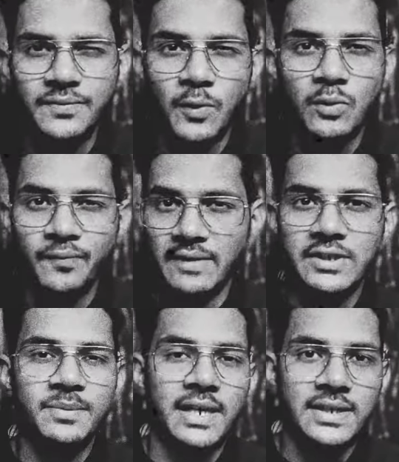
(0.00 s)
फ़ोन को
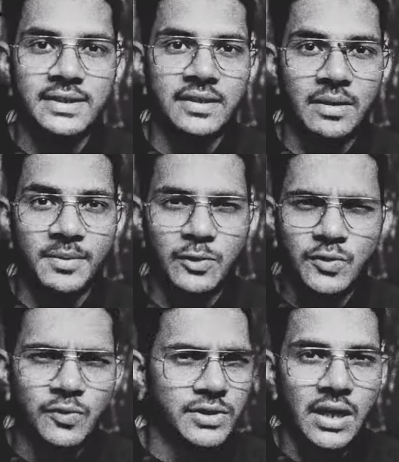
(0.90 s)
5G बनाने के चक्कर में
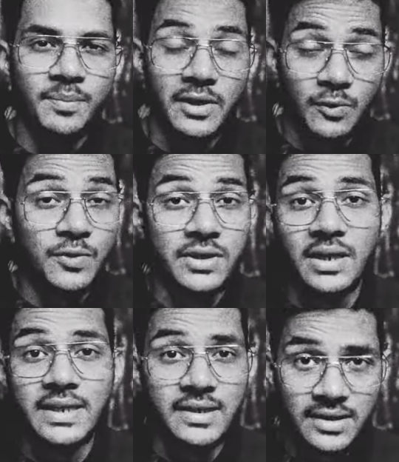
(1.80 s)
कुछ कुछ जगह पर कॉस्ट
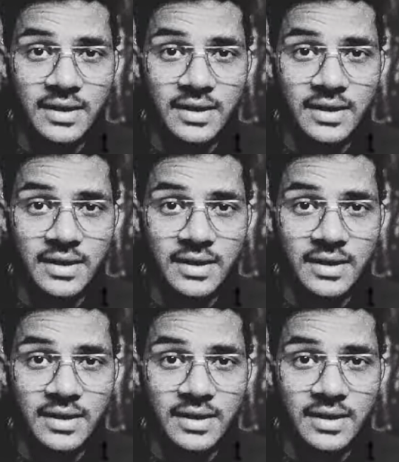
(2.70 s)
कटिंग की गई